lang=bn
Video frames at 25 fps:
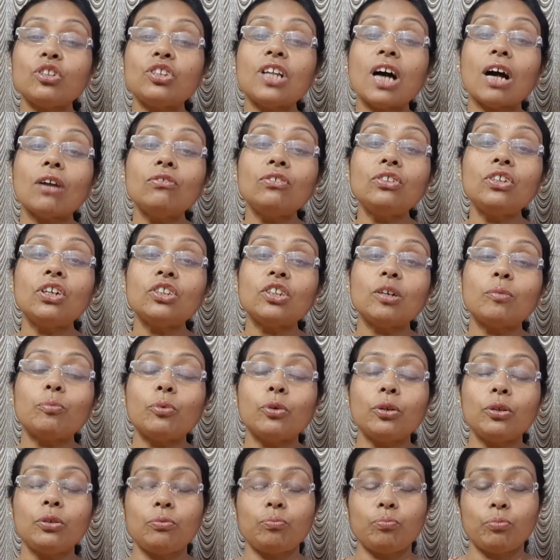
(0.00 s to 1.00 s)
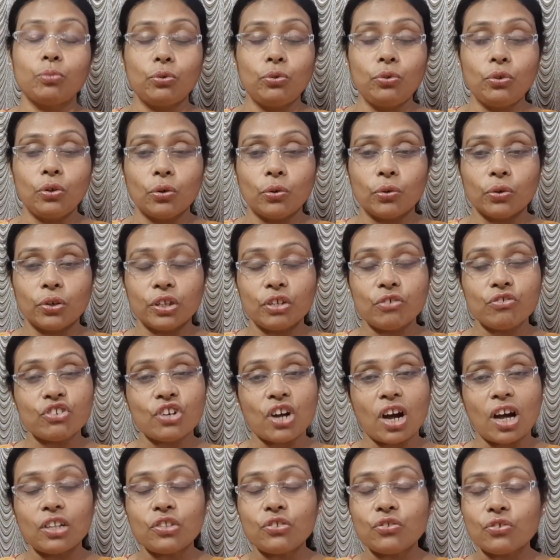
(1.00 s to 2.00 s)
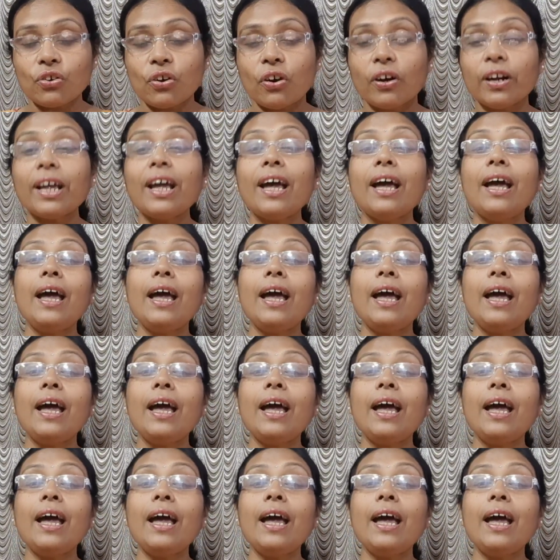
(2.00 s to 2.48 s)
তারুণ্যতা পরিপূর্ণ করতেও সাহায্য করে